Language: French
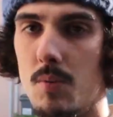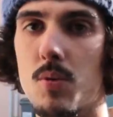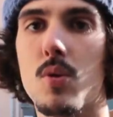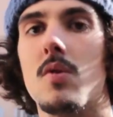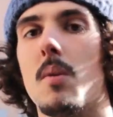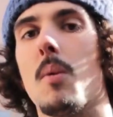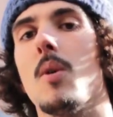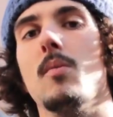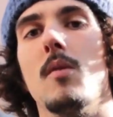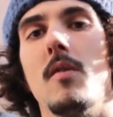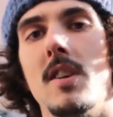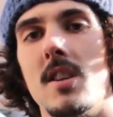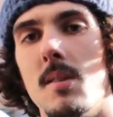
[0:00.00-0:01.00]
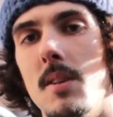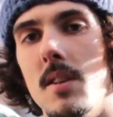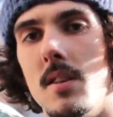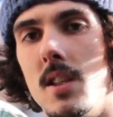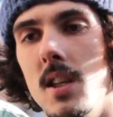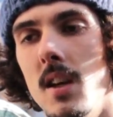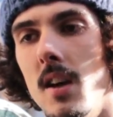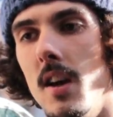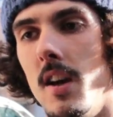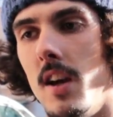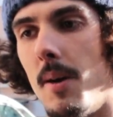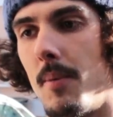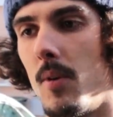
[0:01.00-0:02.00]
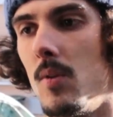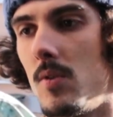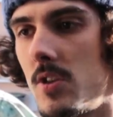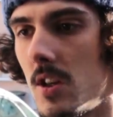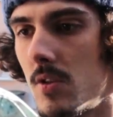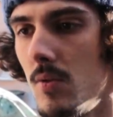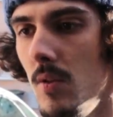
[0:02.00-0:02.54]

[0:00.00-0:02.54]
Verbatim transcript: Ouais, plutôt, je vais prendre mon van, je l'amène ici. Et après, on charge